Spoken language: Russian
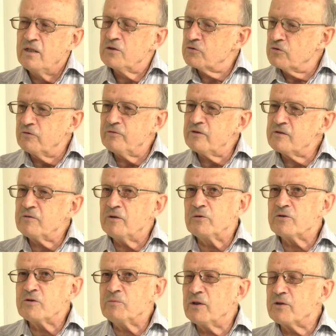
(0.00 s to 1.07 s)
что вызвало
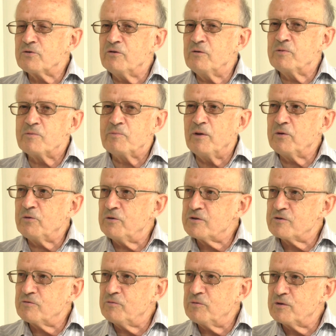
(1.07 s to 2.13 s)
очень большое
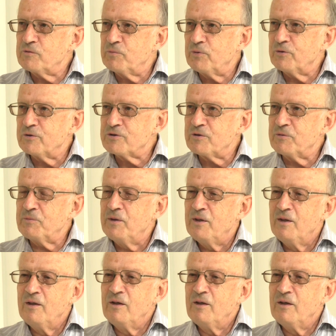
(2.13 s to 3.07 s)
беспокойство, между прочим,